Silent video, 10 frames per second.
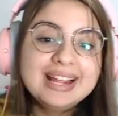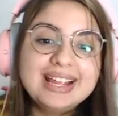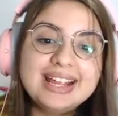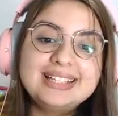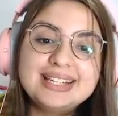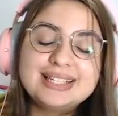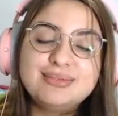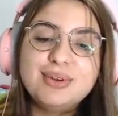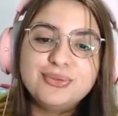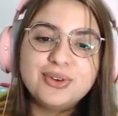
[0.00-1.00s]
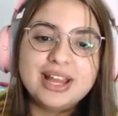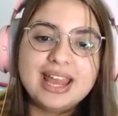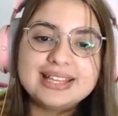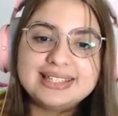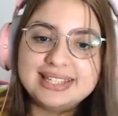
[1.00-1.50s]
Que desvio foi
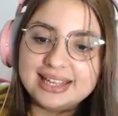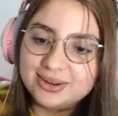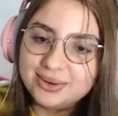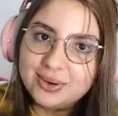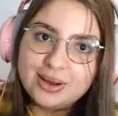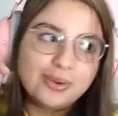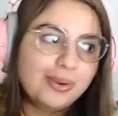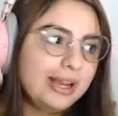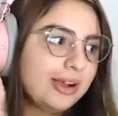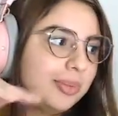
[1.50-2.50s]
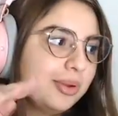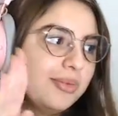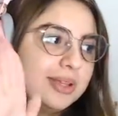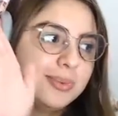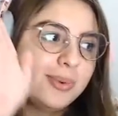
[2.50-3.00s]
esse? O, o helicóptero fez...